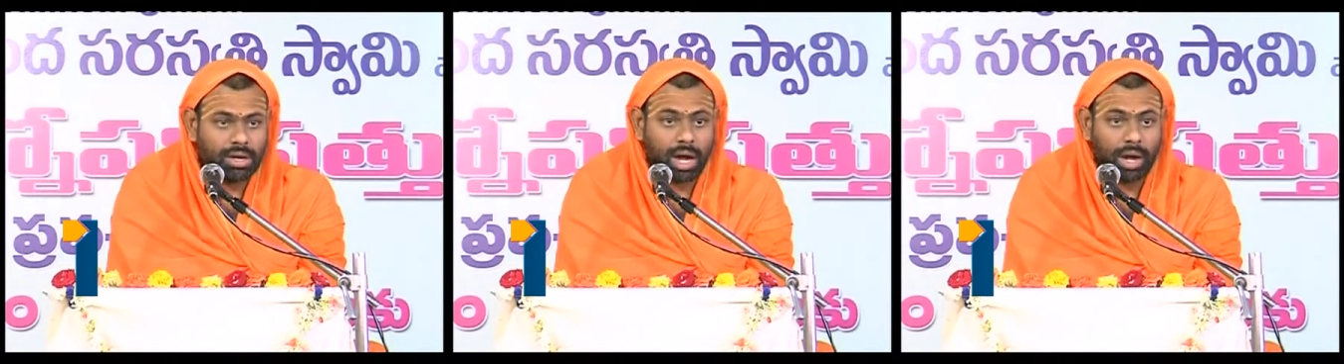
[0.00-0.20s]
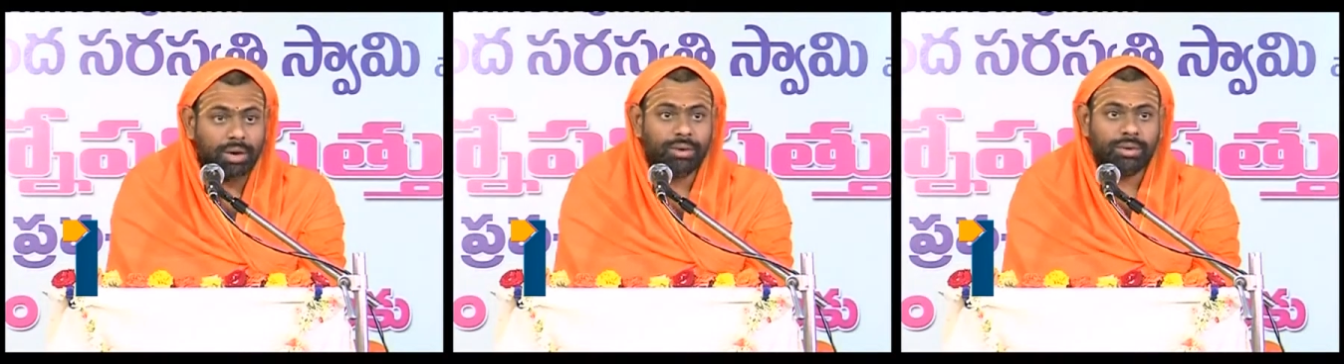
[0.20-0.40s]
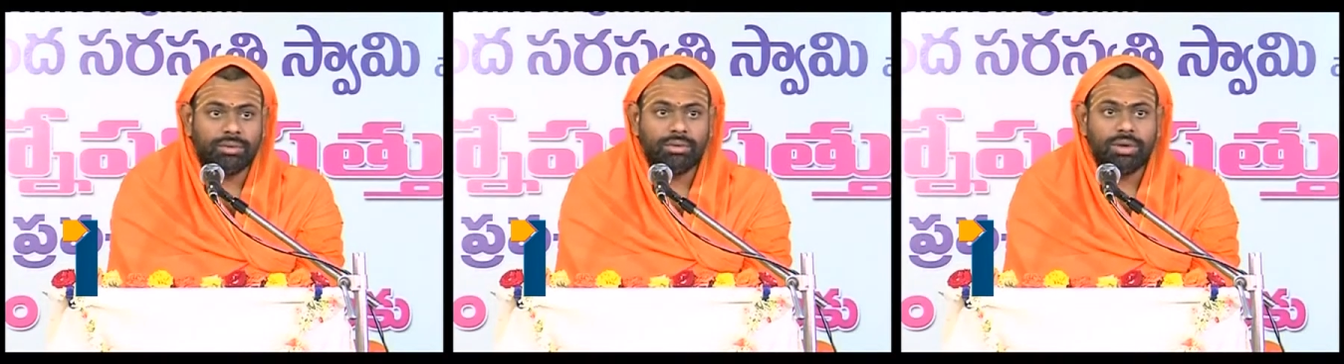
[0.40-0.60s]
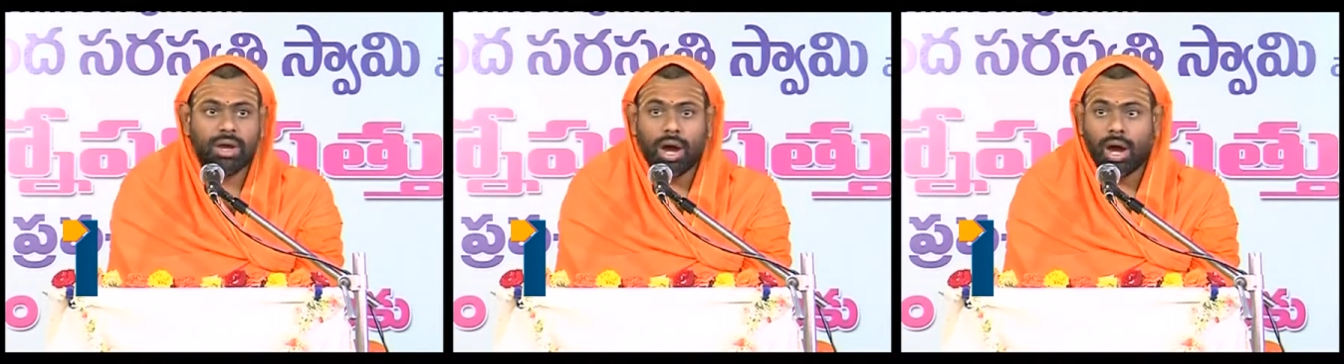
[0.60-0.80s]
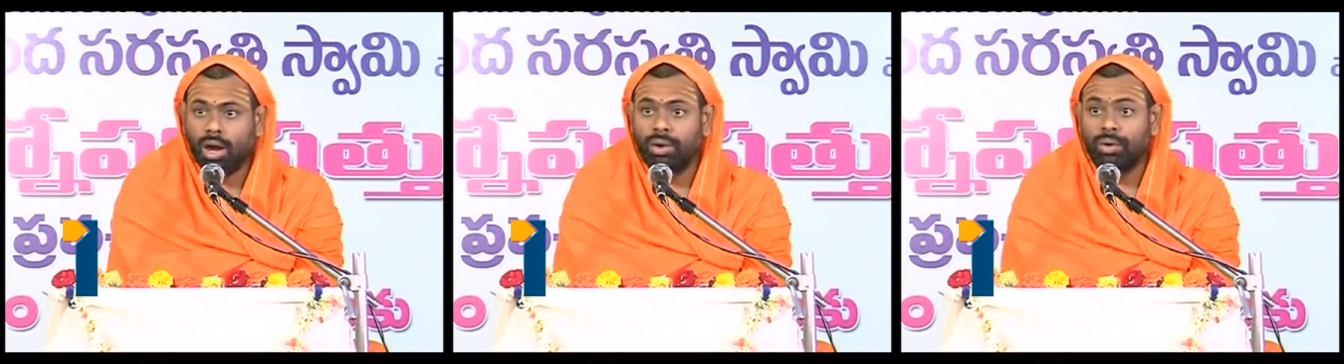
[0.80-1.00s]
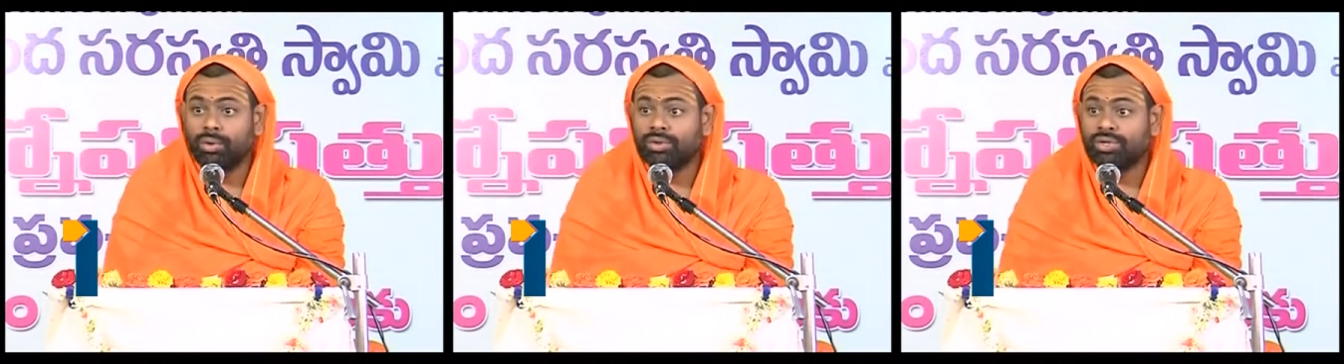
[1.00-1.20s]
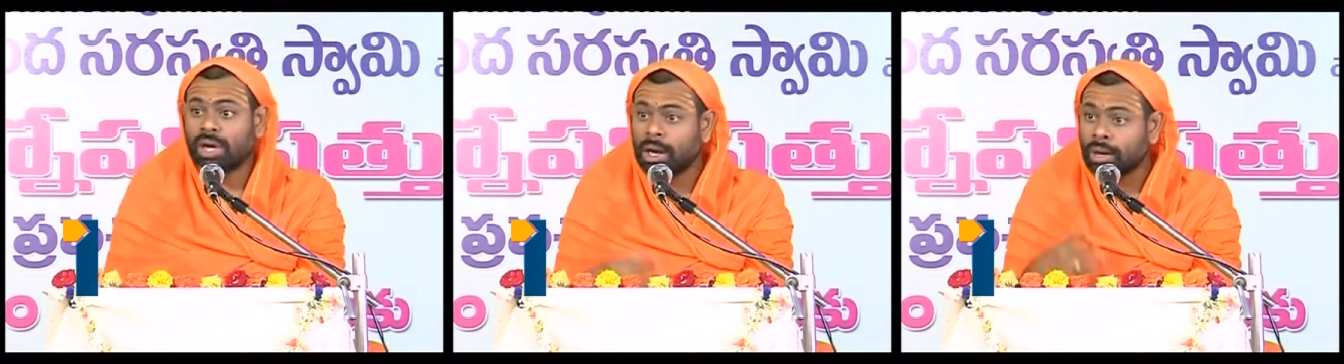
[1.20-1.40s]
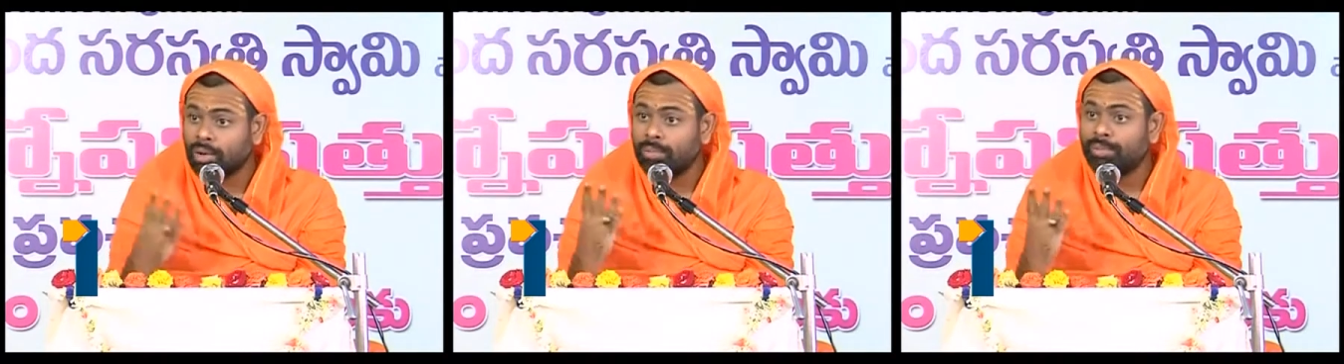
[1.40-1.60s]
అల్లుడు అల్లుడు
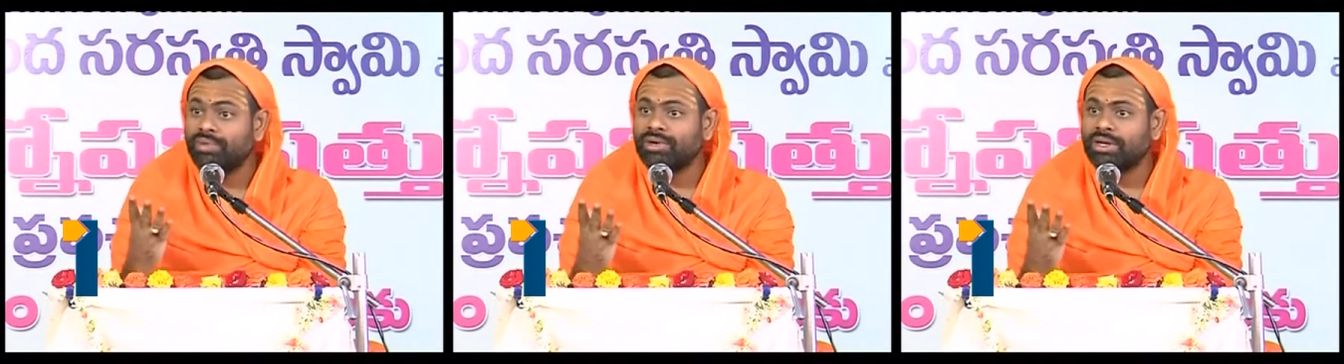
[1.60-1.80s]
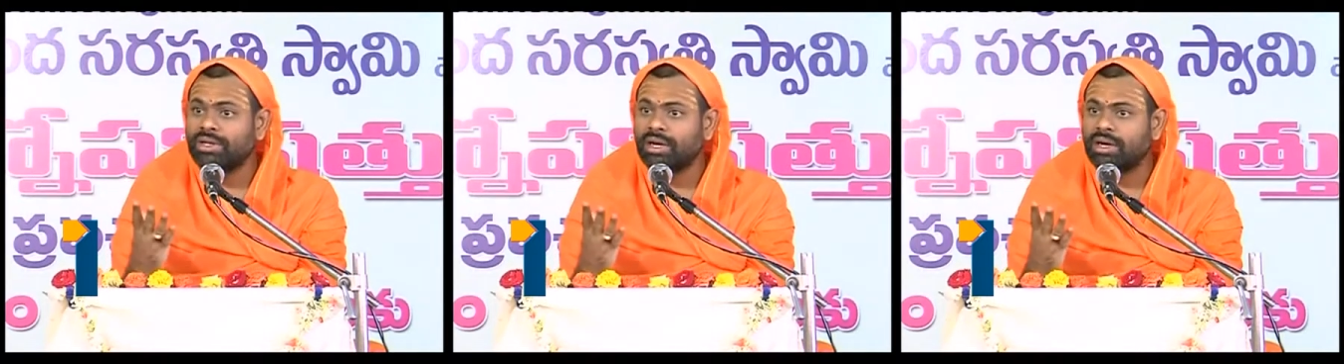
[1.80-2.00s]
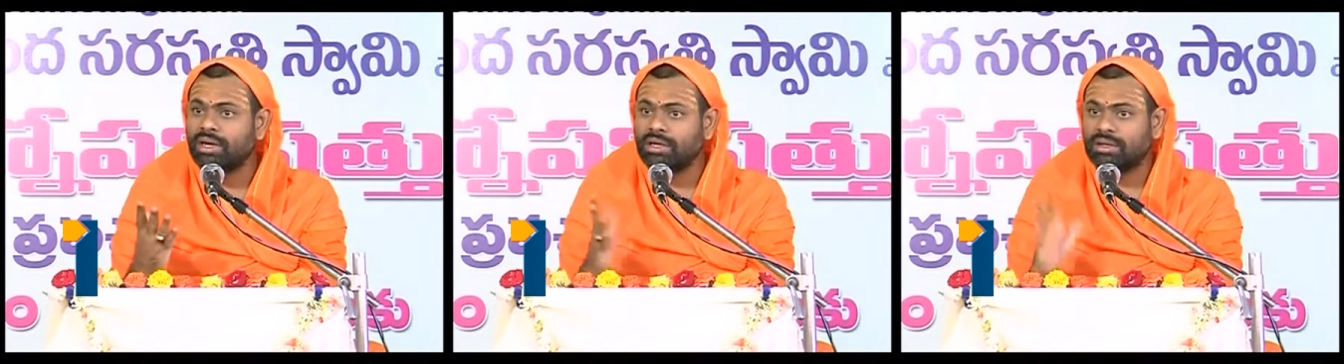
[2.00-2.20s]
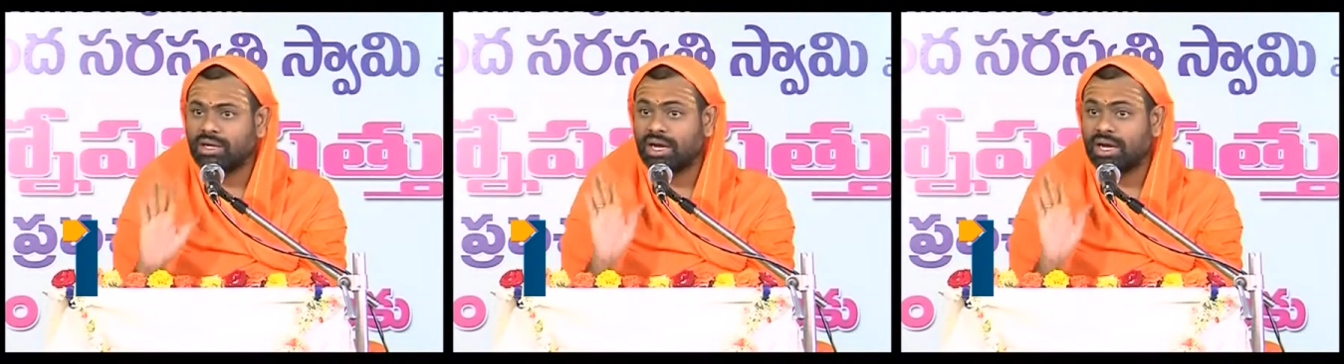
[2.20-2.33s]
చాలా గొప్ప వ్యక్తి అండి